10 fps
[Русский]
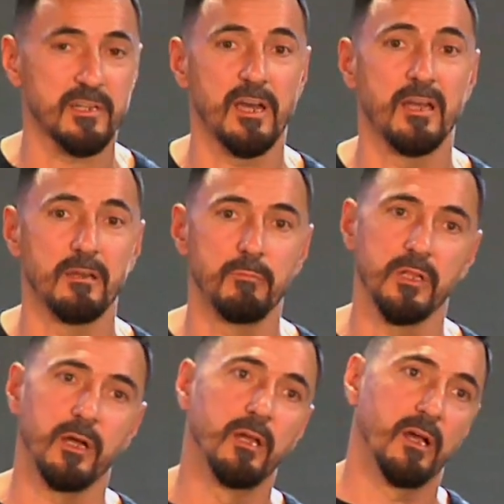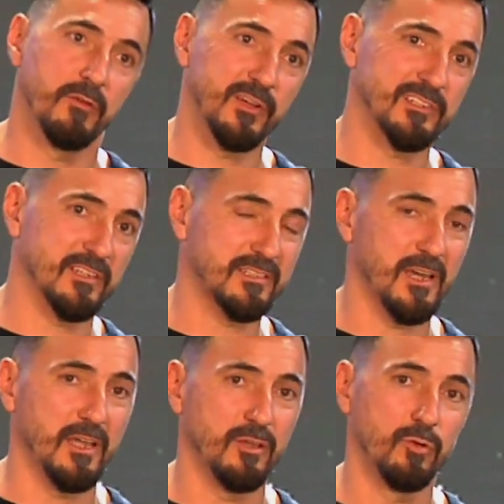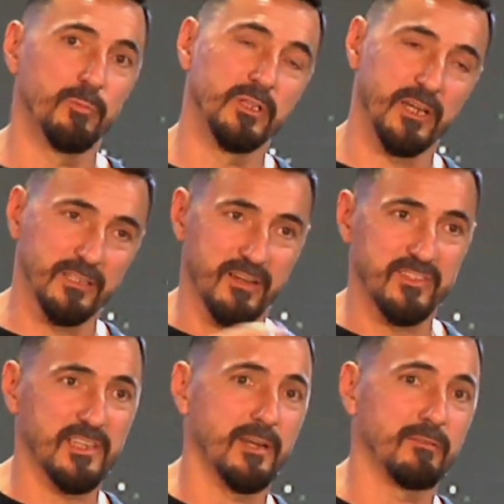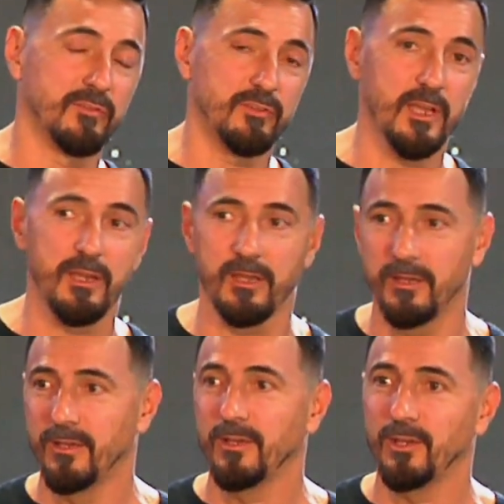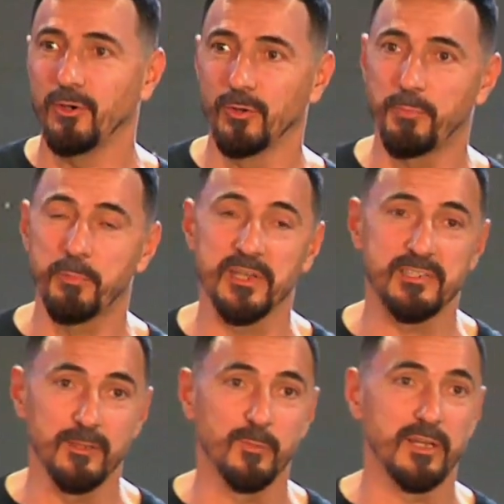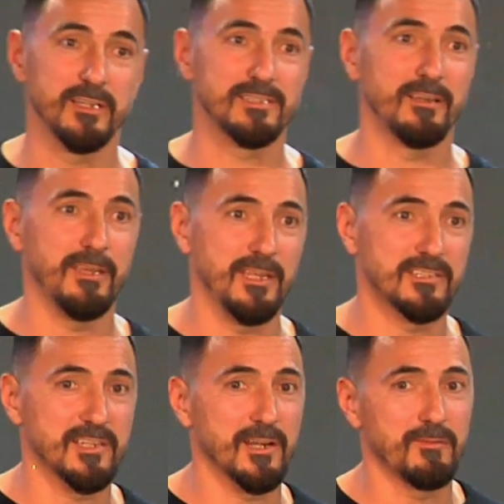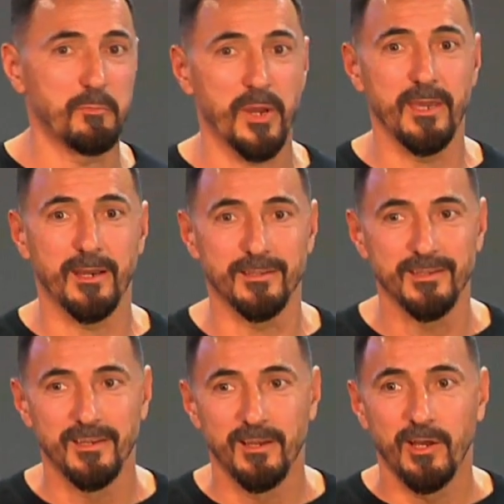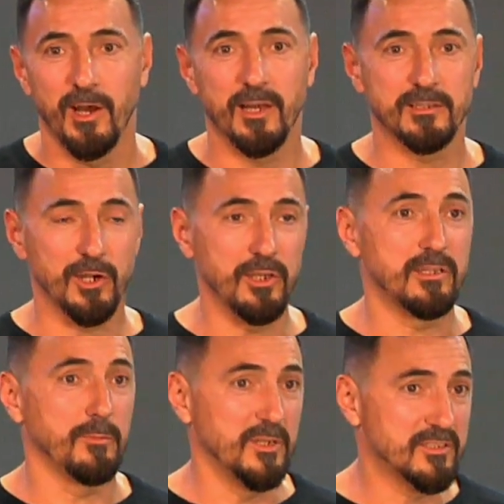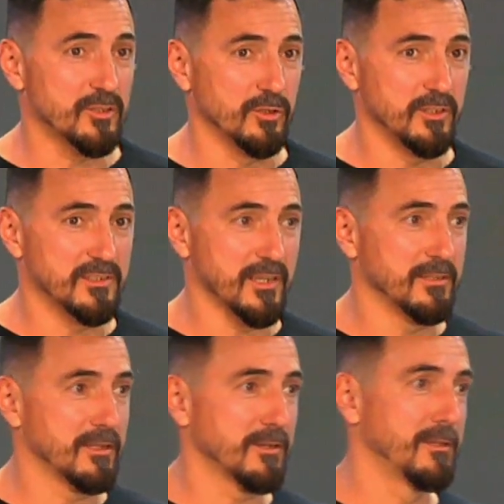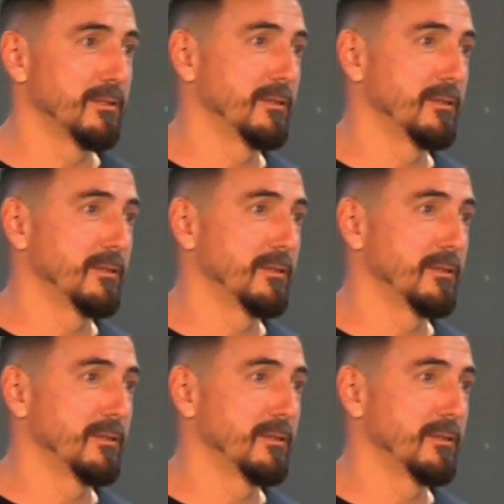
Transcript: Израиле было, а в Казахстане. Он был тогда в церкви в Твери, и он попросил благословения церкви поехать открыть революционный центр.